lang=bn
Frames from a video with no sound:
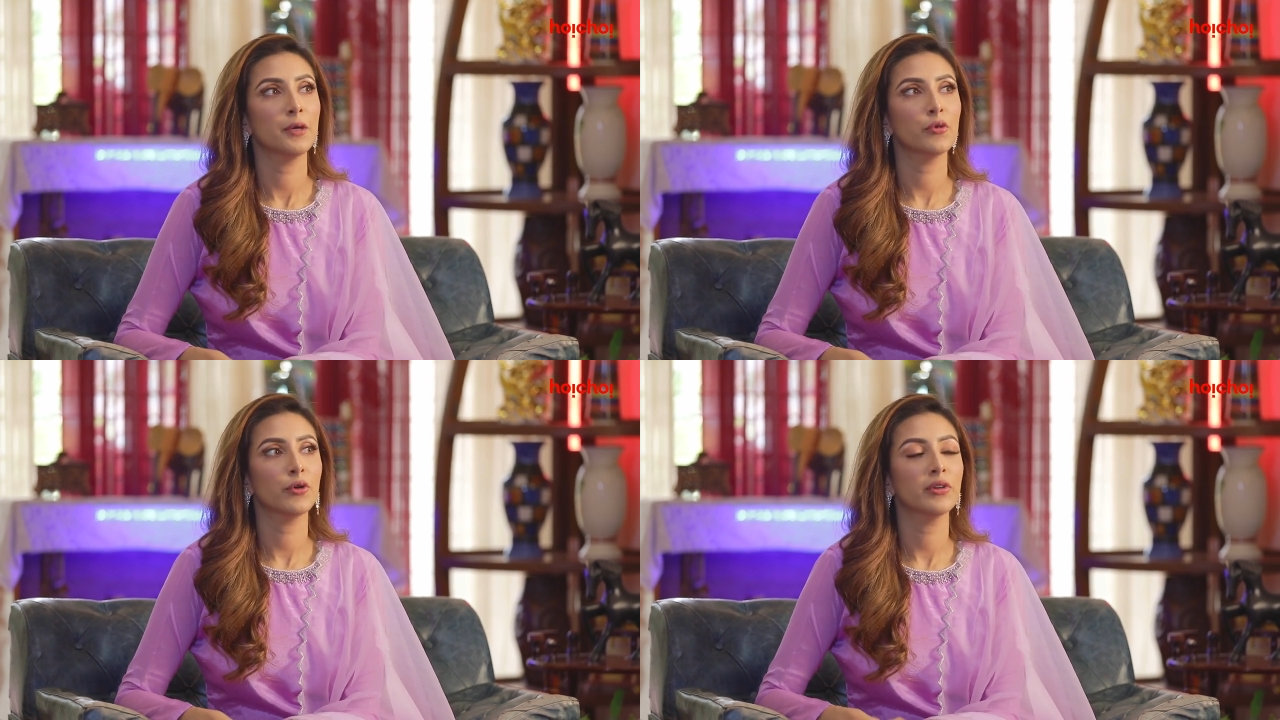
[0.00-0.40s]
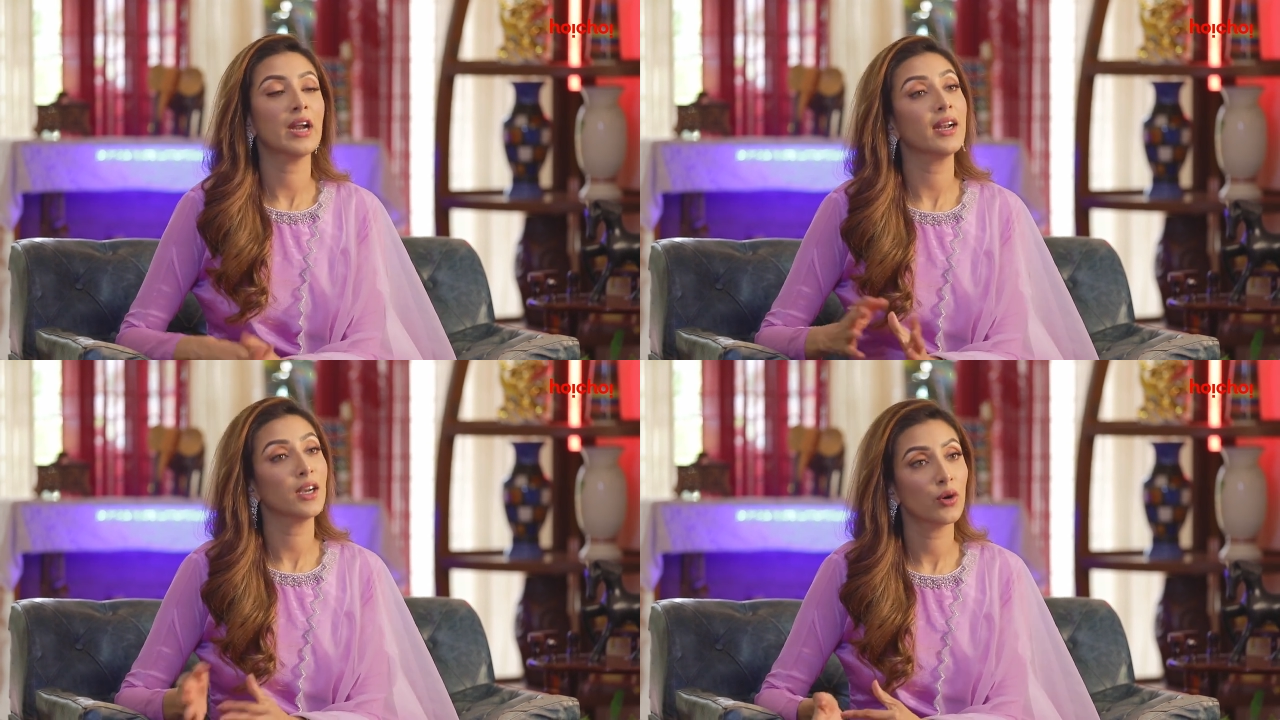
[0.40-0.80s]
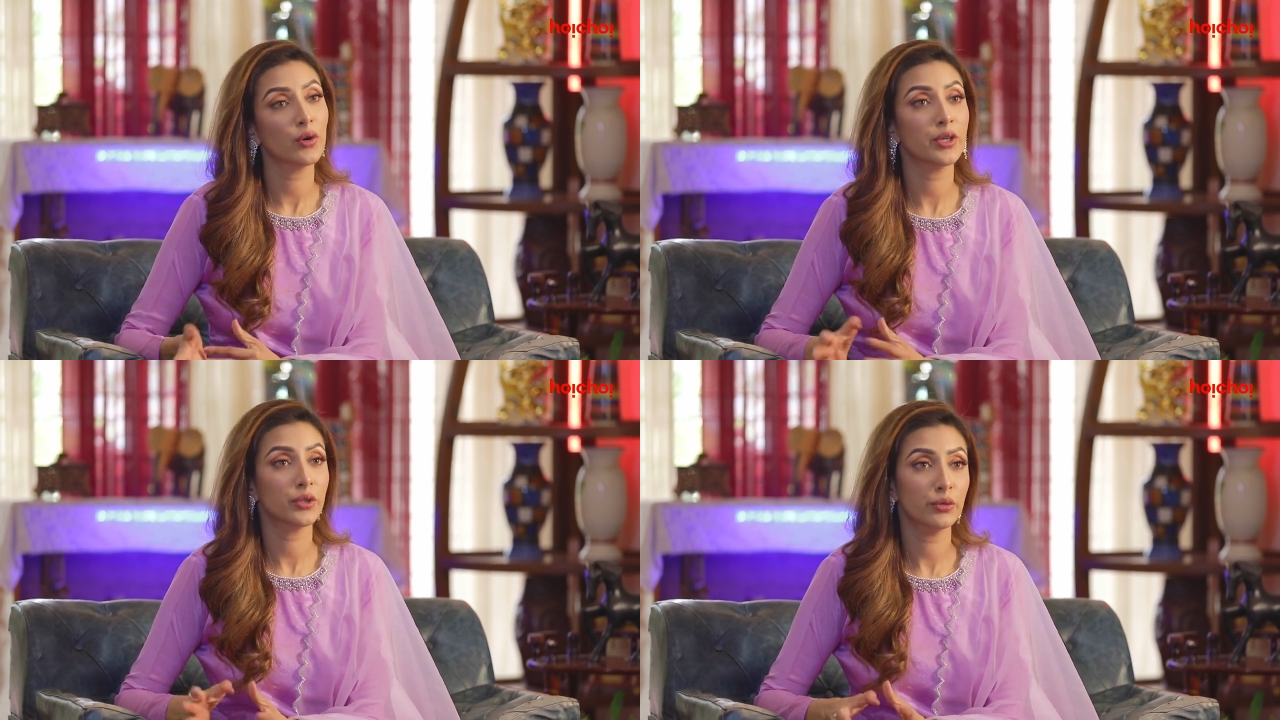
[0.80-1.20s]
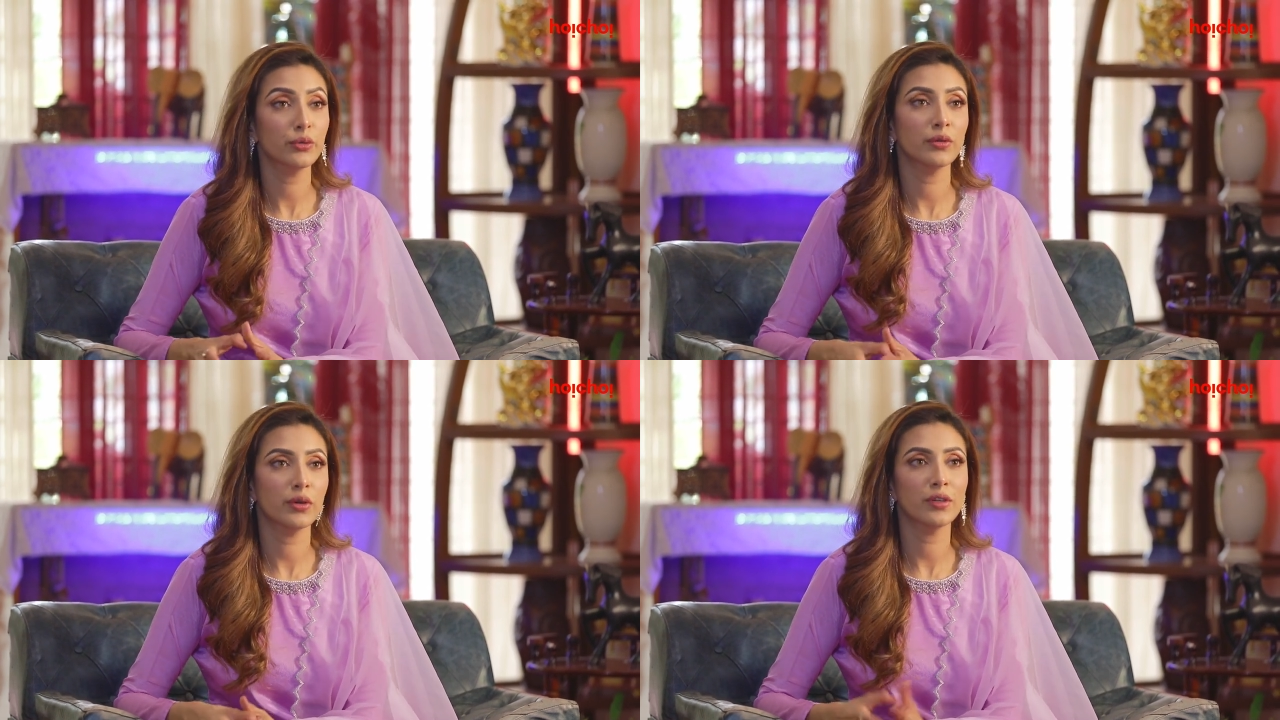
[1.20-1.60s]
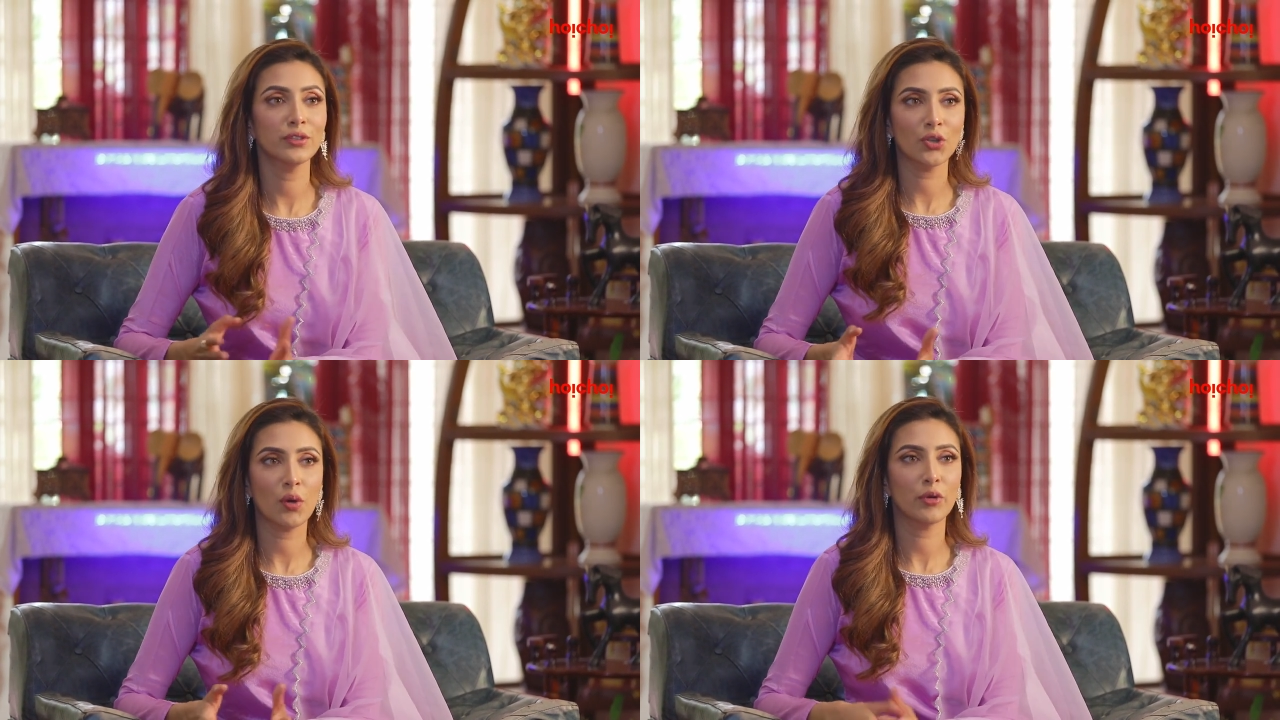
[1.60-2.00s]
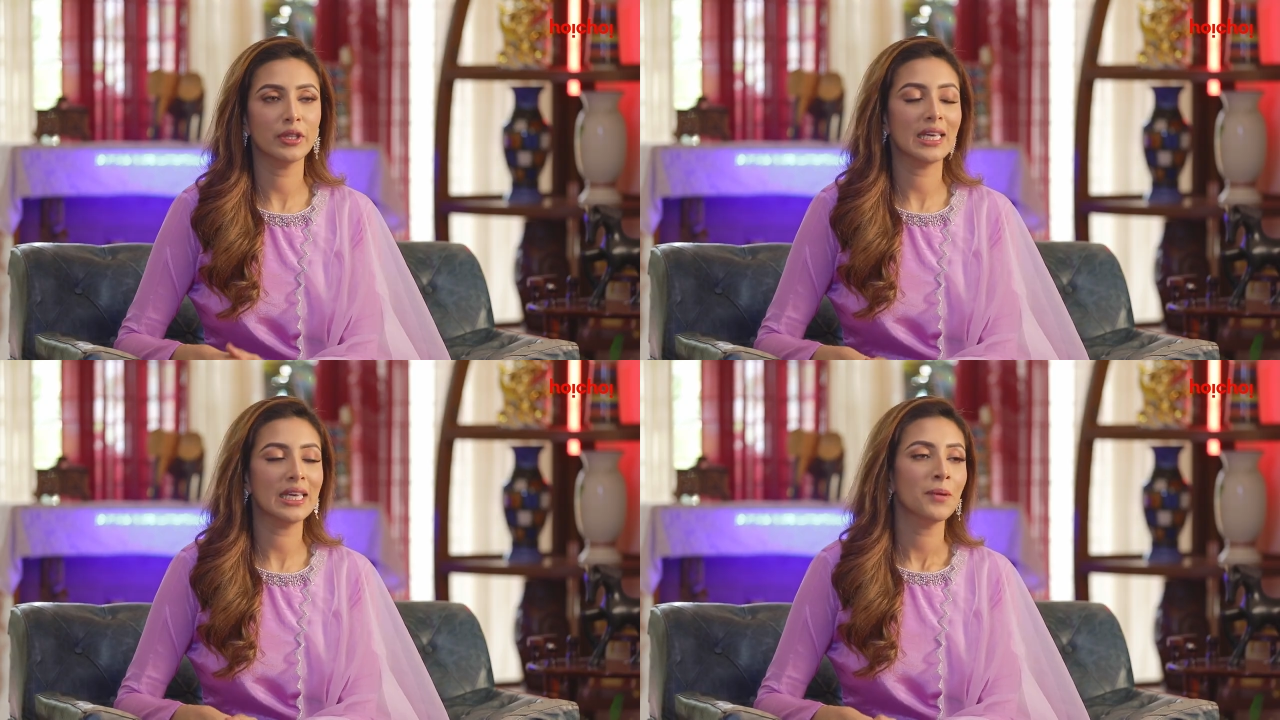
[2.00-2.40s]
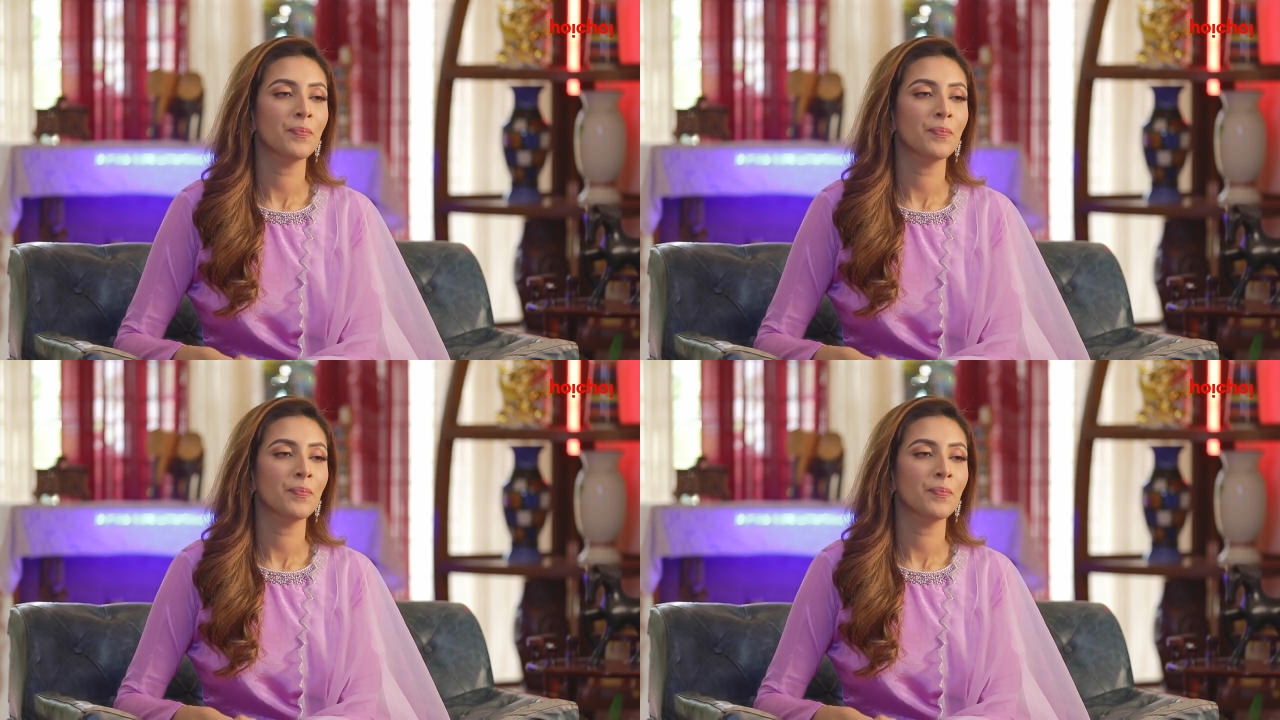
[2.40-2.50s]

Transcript: এবং রান্নাঘরও একটু সময় দেই